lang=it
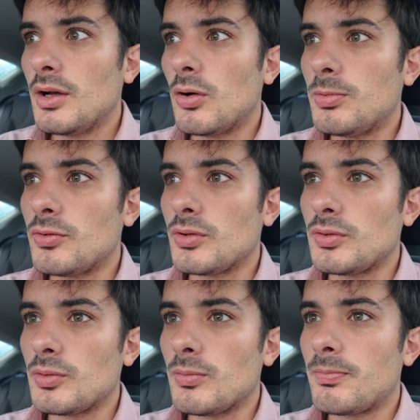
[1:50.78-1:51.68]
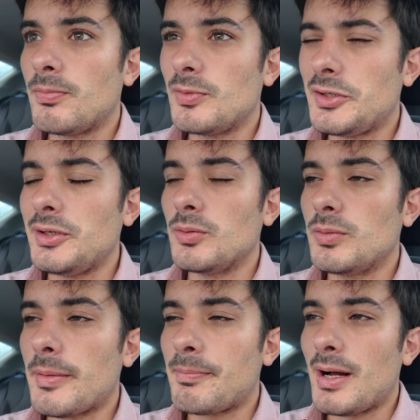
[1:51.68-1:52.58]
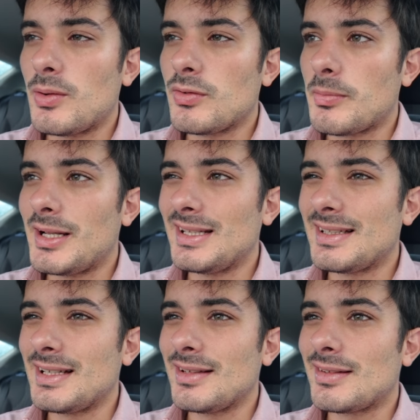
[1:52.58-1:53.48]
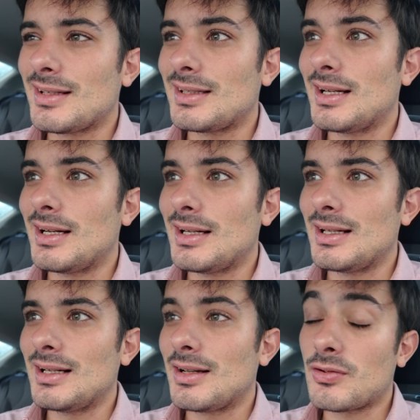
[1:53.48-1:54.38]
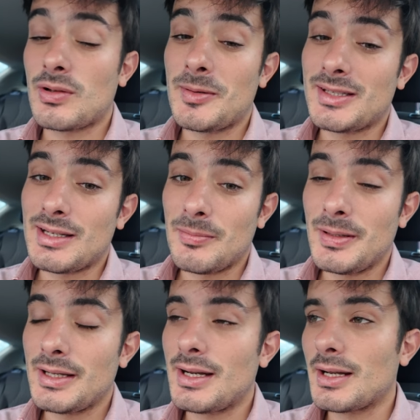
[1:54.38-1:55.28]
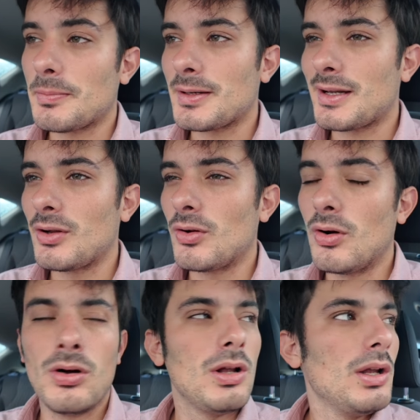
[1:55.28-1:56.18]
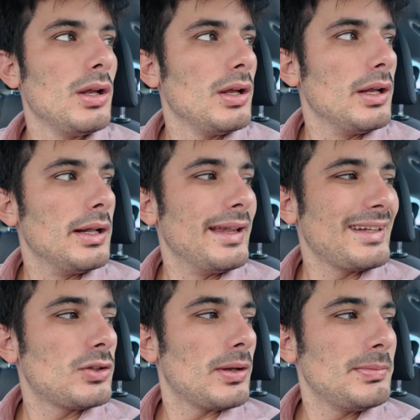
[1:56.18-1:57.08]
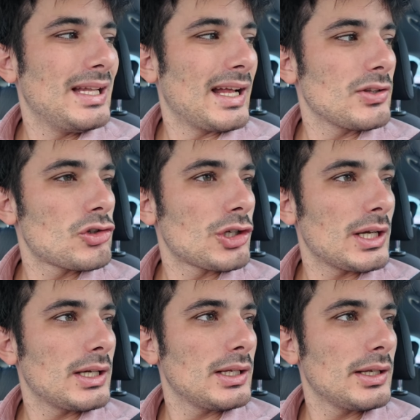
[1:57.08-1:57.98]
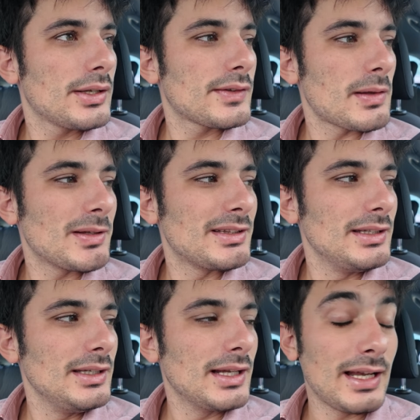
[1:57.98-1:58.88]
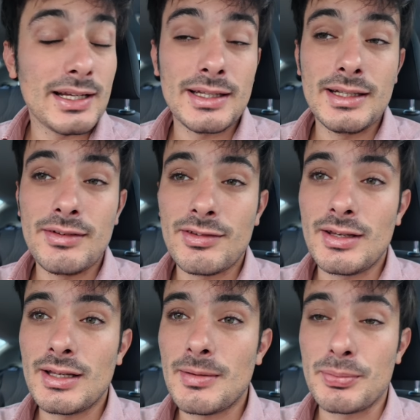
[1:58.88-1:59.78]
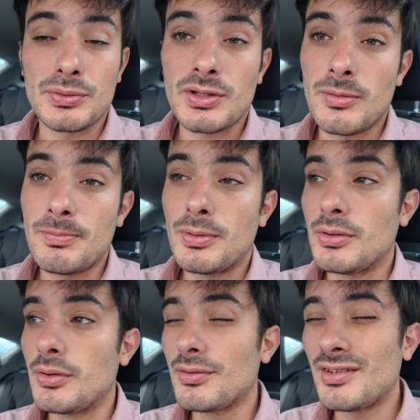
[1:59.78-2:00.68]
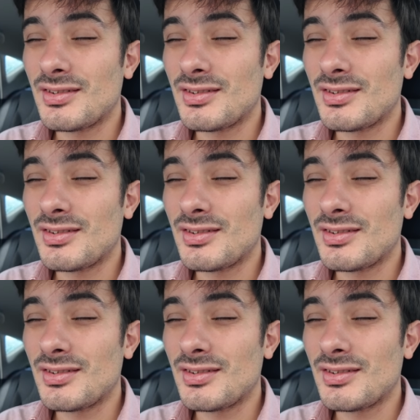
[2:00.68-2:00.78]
Ho bisogno di, uno, di una pausa bella intensa da, assolutamente dal bere, anche perché ho letto la bilancia stamattina e anche ieri sera e purtroppo non si